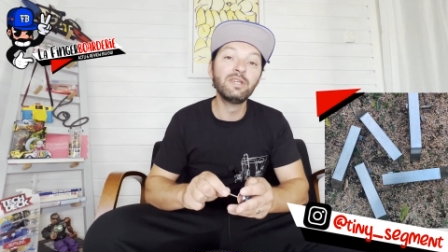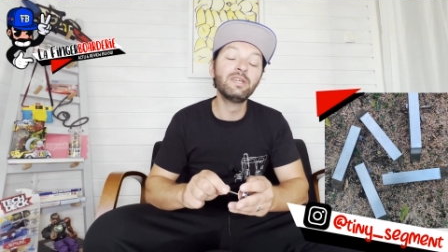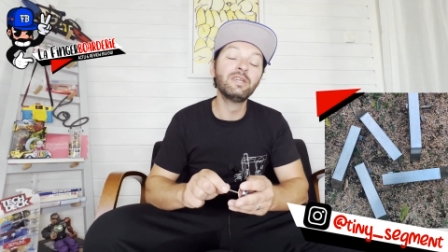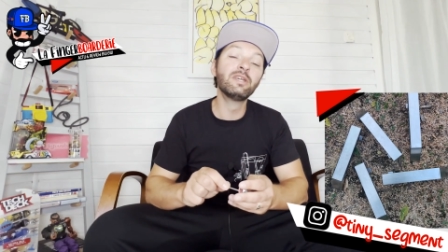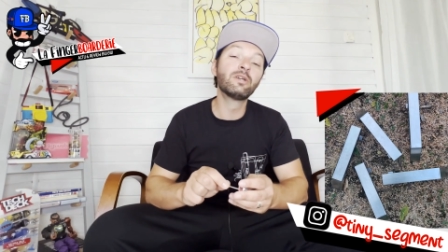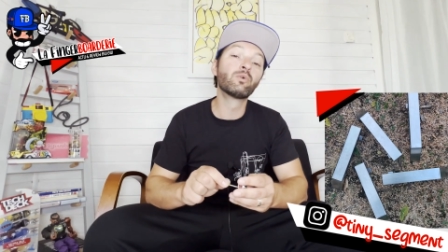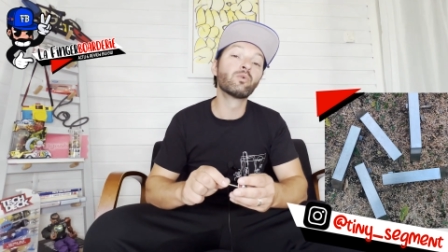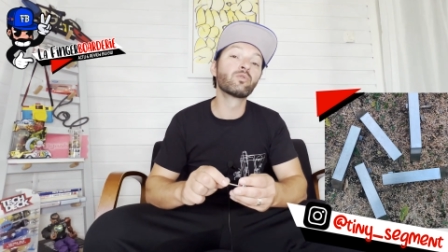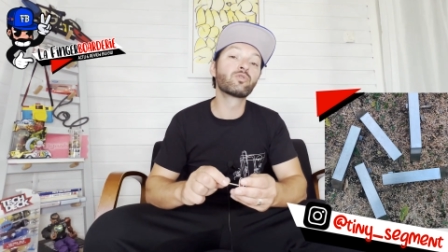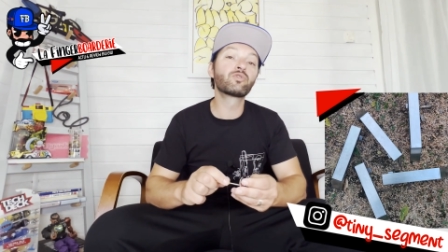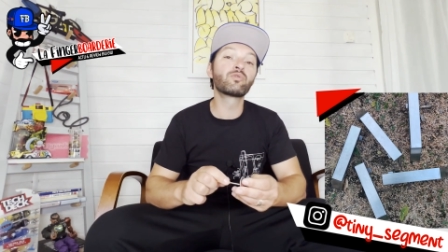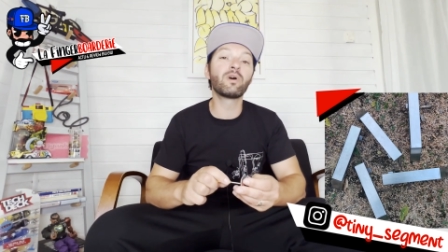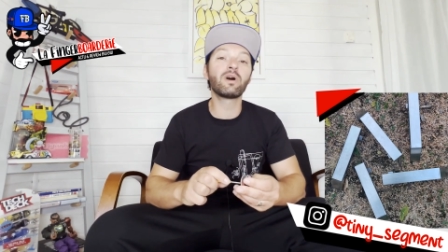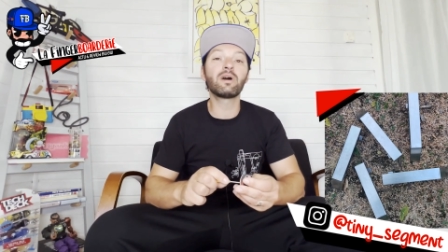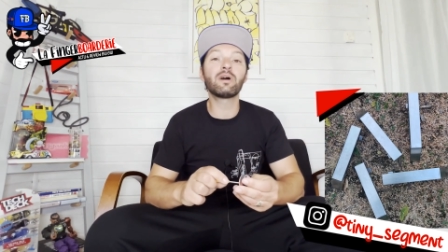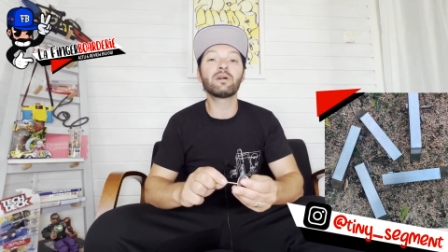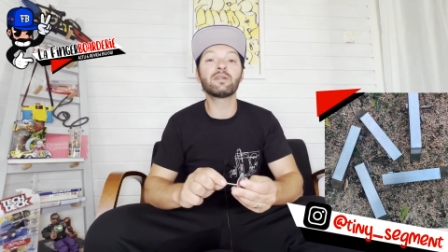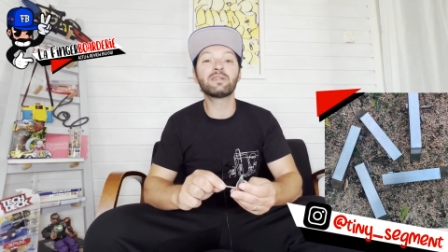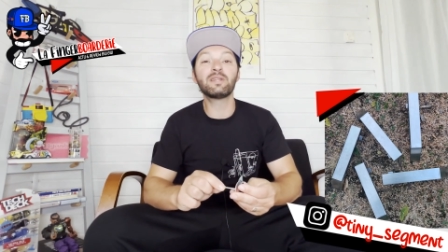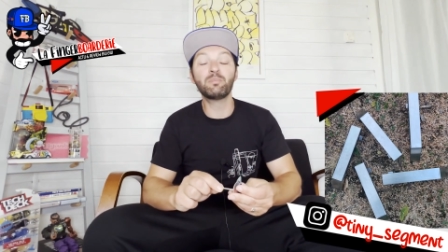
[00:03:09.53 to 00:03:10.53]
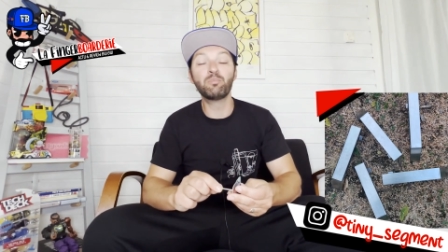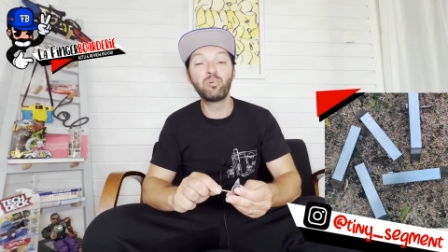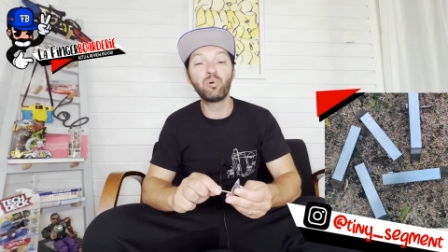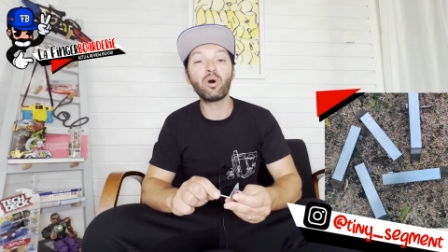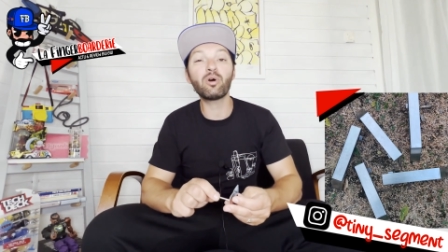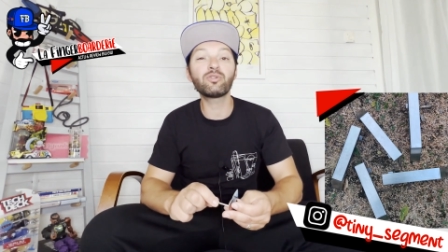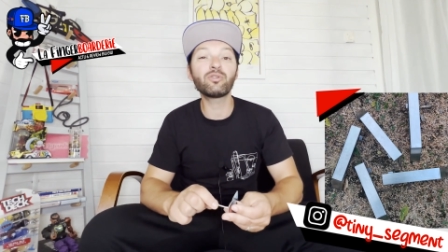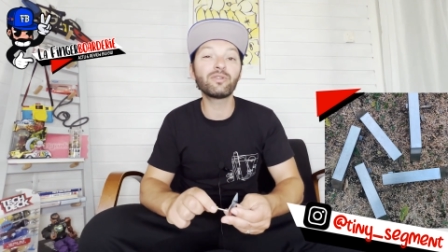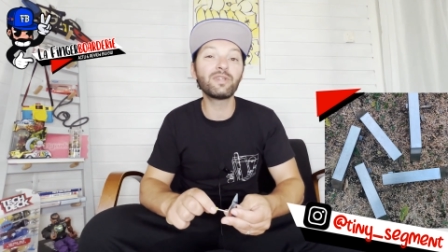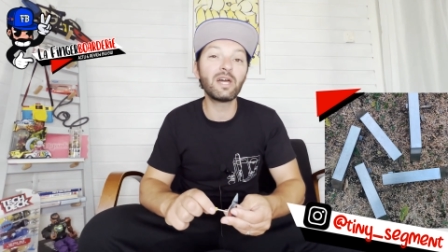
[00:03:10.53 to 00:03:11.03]
Il conçoit des
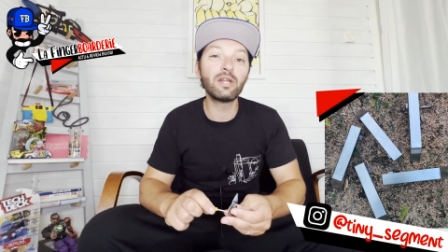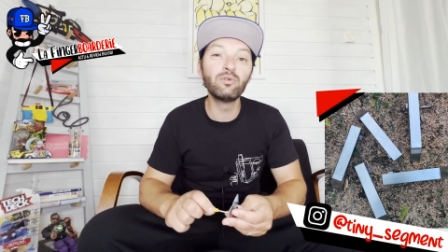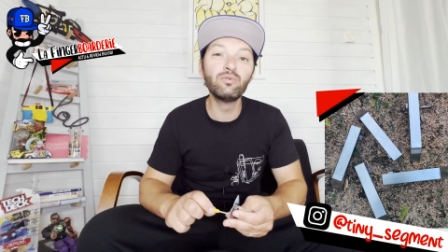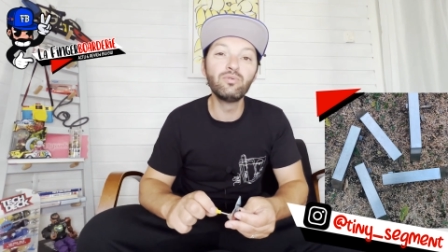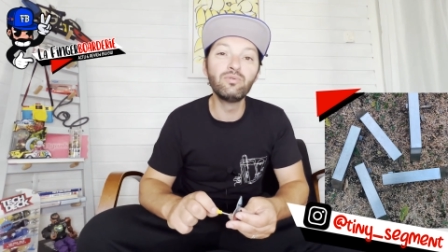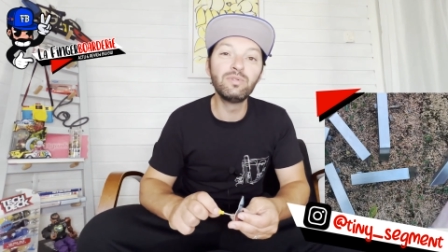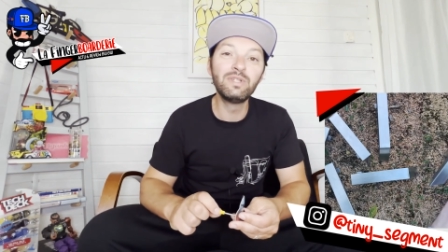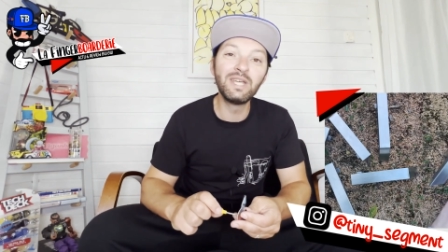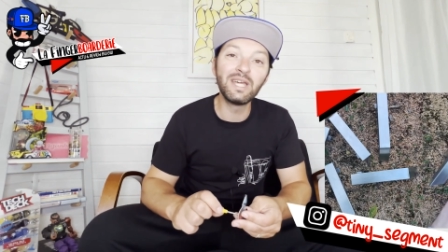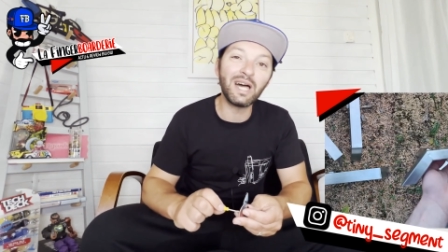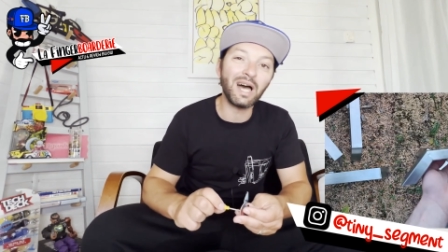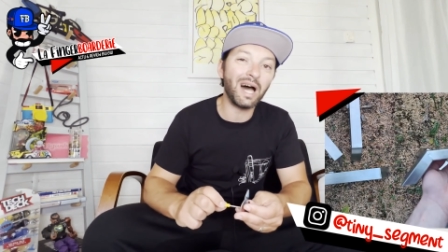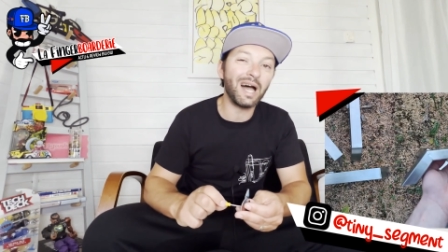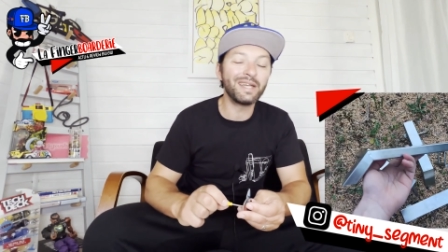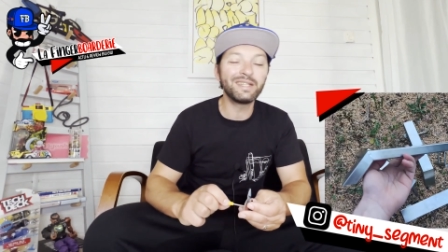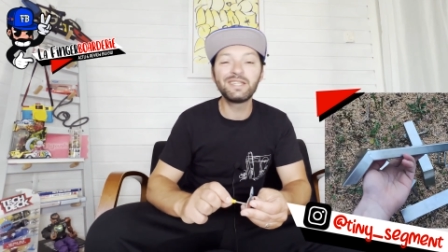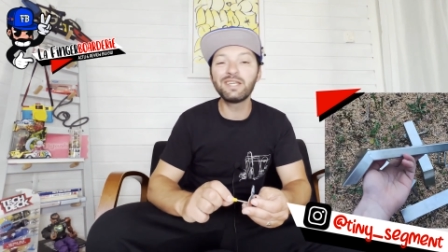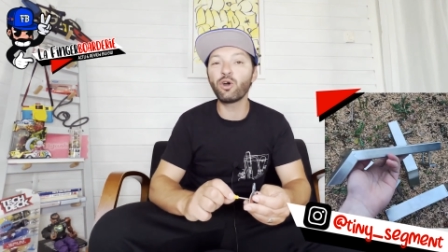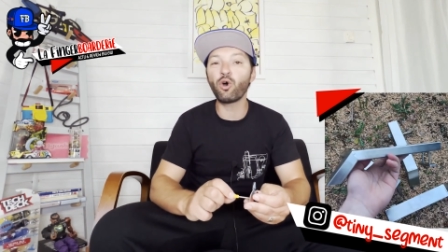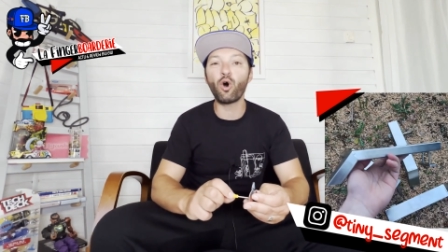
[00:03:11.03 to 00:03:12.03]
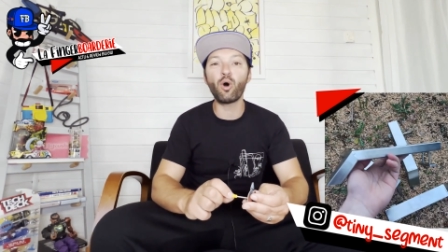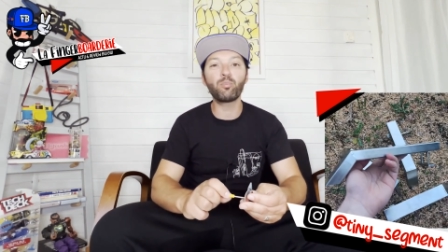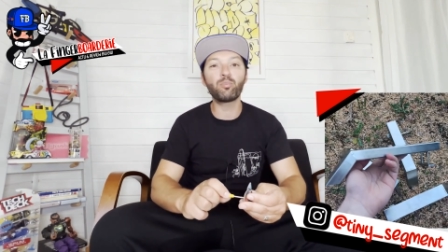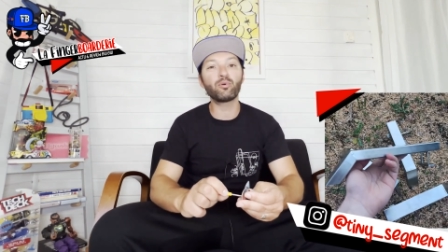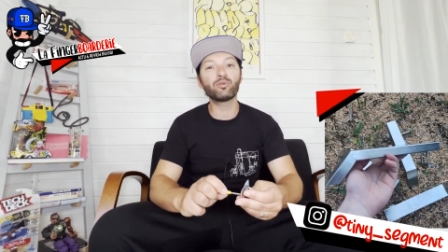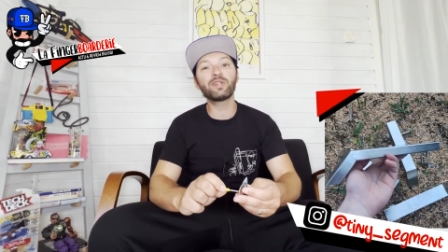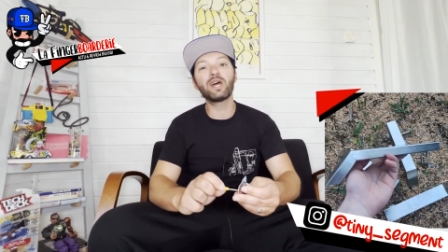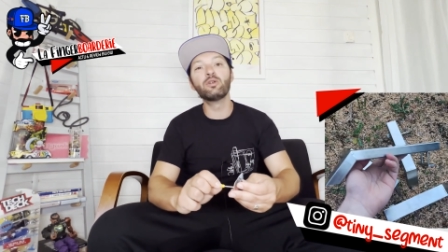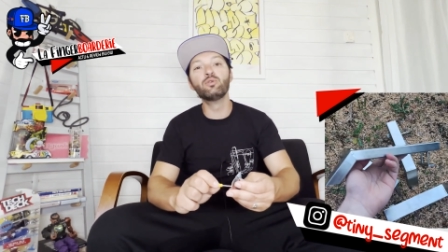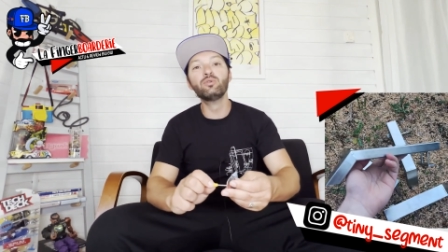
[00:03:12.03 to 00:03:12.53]
bords en alu, des rails, des rampes
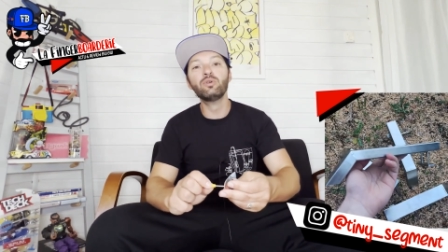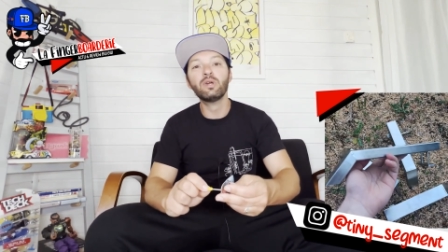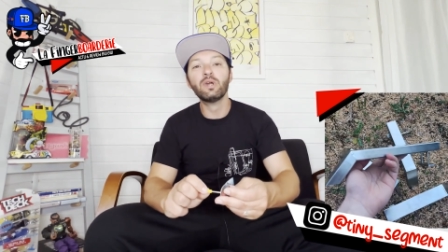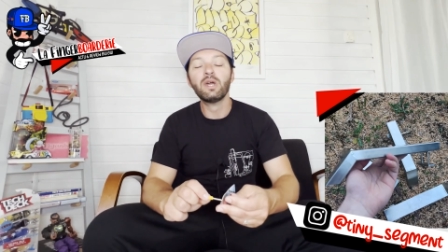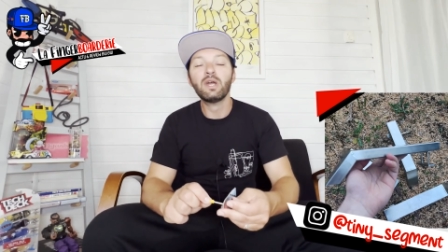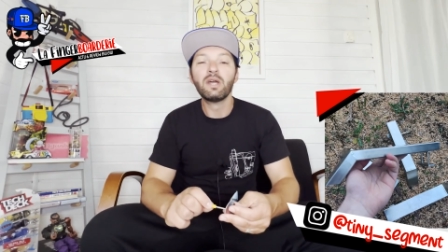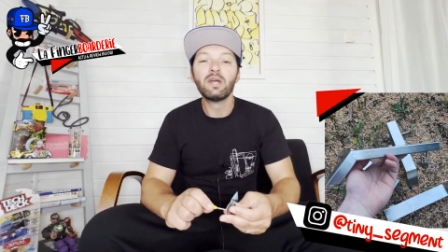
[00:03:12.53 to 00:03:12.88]
en alu.